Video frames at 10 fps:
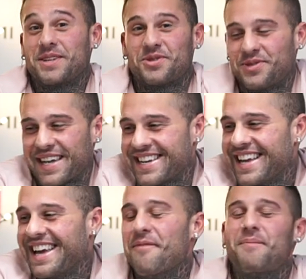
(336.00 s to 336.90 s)
Me ha hecho dudar.
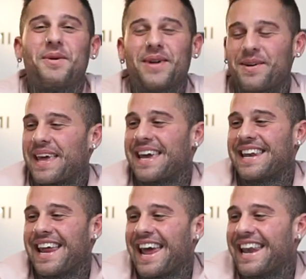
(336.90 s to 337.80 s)
Pero bueno,
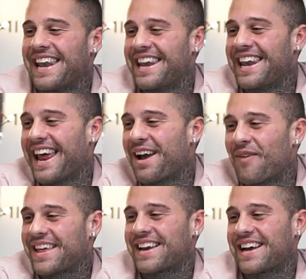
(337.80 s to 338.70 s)
en,
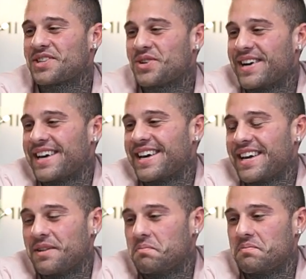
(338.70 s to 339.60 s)
cualquier caso,
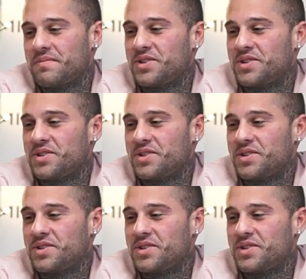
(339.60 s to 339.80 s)
eh,